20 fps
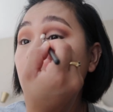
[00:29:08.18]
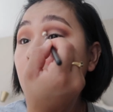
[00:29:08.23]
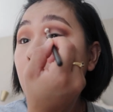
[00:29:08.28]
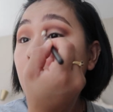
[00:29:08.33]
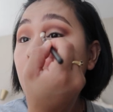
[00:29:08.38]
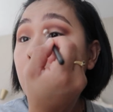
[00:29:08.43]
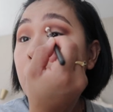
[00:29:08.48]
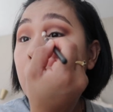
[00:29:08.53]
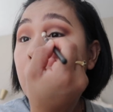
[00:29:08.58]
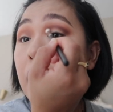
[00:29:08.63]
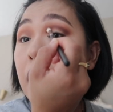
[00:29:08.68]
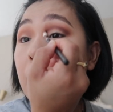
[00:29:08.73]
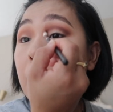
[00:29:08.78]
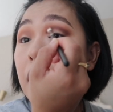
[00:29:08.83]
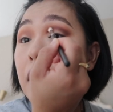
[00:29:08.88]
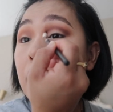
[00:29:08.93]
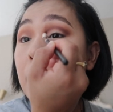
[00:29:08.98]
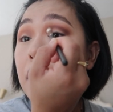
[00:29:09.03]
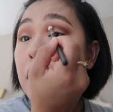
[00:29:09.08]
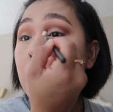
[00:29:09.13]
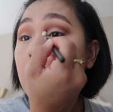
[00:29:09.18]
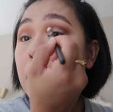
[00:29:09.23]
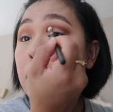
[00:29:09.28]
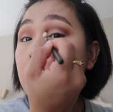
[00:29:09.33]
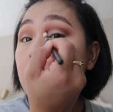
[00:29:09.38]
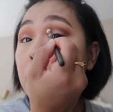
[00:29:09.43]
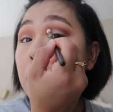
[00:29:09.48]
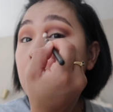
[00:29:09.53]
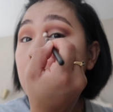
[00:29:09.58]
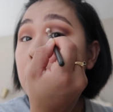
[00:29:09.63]
このね、
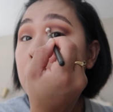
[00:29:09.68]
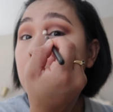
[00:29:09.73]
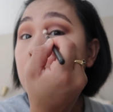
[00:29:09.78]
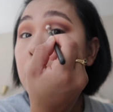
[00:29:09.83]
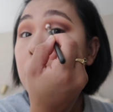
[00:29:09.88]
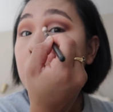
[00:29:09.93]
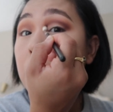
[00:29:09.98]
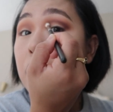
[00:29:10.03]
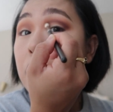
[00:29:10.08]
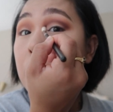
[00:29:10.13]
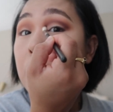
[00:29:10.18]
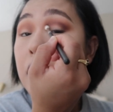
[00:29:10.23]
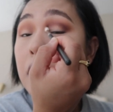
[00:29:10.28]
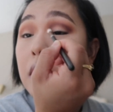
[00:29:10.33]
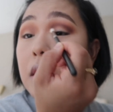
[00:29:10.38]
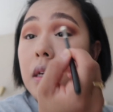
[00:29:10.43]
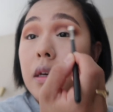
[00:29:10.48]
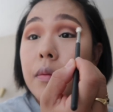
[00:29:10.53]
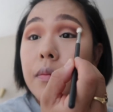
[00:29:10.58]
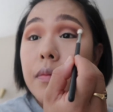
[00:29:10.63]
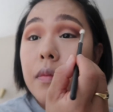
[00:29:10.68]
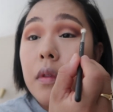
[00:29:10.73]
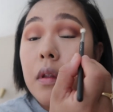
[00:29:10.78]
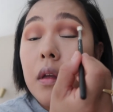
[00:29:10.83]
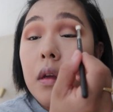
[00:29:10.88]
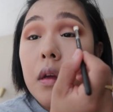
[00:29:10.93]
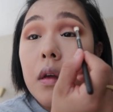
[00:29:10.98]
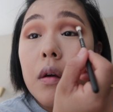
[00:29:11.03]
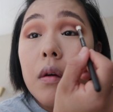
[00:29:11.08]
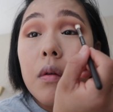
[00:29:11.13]
カットクリスするとき
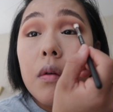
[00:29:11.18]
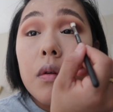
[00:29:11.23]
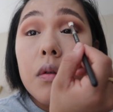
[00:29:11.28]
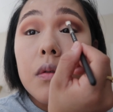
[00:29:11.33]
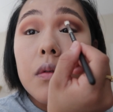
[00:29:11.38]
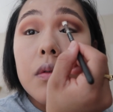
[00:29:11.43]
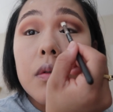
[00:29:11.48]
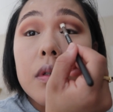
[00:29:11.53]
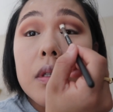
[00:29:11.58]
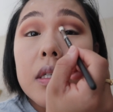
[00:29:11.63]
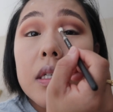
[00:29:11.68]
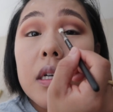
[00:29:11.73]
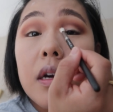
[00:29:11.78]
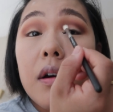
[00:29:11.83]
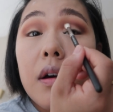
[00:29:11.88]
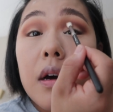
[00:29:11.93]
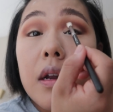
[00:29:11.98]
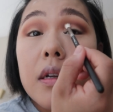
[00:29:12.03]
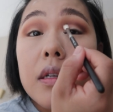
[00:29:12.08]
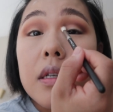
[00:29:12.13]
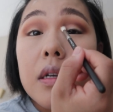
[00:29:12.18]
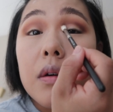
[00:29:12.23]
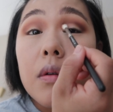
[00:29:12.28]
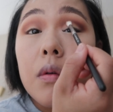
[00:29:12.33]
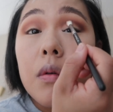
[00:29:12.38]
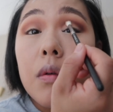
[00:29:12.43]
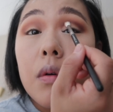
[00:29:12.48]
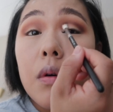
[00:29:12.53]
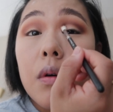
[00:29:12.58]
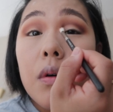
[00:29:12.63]
この内側あるじゃん、
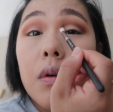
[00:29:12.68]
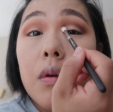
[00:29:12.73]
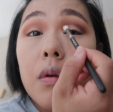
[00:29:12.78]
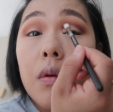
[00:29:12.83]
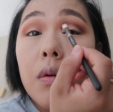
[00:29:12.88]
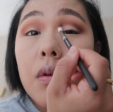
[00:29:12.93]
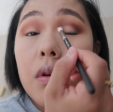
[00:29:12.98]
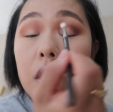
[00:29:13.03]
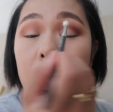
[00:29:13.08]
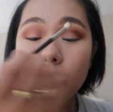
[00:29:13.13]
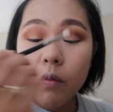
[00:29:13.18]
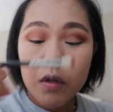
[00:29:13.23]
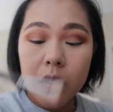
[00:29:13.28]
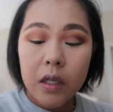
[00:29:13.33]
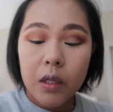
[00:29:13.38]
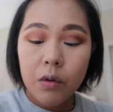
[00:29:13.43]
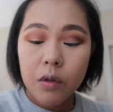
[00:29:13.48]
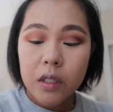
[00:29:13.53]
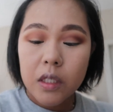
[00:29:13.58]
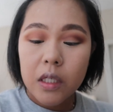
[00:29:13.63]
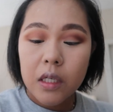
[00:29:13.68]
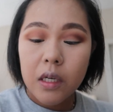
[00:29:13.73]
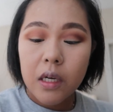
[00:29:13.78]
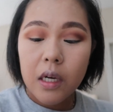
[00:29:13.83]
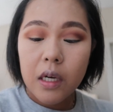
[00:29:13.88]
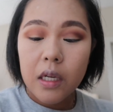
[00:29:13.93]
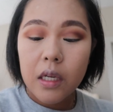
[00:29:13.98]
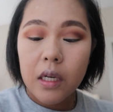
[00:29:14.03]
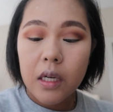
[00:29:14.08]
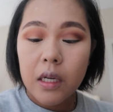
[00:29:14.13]
ここにも色しっ
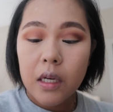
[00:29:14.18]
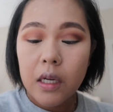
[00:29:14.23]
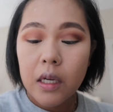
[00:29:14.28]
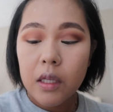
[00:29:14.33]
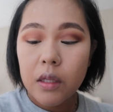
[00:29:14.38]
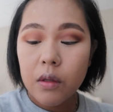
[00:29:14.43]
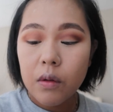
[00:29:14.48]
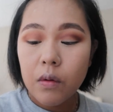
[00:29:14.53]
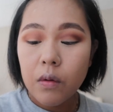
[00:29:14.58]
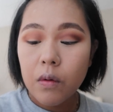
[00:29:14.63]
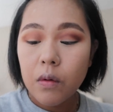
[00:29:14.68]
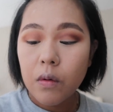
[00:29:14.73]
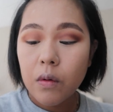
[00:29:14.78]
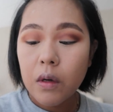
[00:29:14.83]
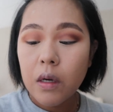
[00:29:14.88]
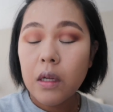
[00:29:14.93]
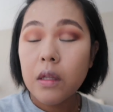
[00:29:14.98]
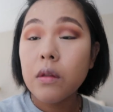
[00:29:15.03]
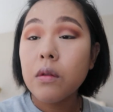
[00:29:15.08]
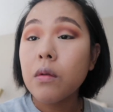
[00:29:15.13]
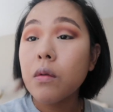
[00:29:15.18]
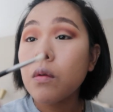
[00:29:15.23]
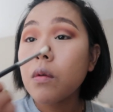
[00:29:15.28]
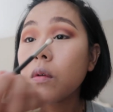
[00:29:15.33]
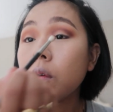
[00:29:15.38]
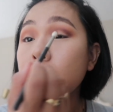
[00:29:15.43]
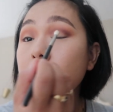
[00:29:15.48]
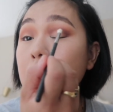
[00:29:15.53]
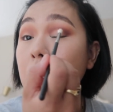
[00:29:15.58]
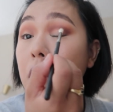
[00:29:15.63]
かり入れないと
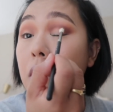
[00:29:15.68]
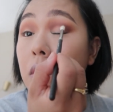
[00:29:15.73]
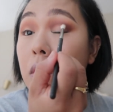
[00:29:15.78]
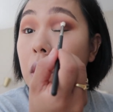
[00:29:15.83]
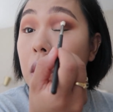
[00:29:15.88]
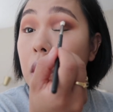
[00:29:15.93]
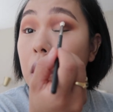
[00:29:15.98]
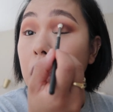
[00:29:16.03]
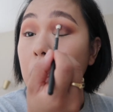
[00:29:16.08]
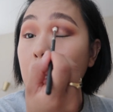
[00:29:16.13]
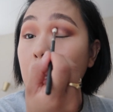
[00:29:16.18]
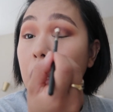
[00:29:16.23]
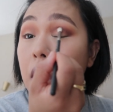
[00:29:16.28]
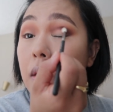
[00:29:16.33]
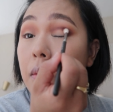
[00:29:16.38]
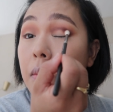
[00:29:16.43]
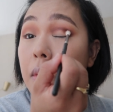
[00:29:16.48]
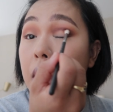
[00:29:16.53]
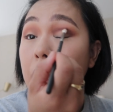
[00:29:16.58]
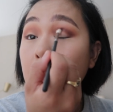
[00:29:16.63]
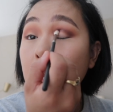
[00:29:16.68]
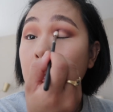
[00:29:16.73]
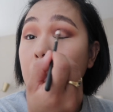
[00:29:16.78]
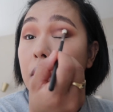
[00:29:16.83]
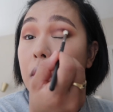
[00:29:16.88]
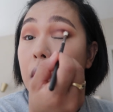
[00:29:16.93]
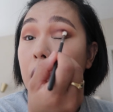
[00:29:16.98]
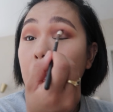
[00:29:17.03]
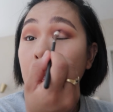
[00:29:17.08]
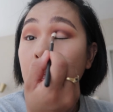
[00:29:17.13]
カットしたときに綺麗に見えない
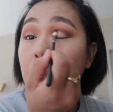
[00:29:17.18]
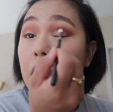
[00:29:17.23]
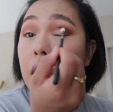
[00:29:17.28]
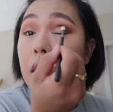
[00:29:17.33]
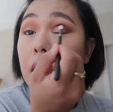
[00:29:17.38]
のね。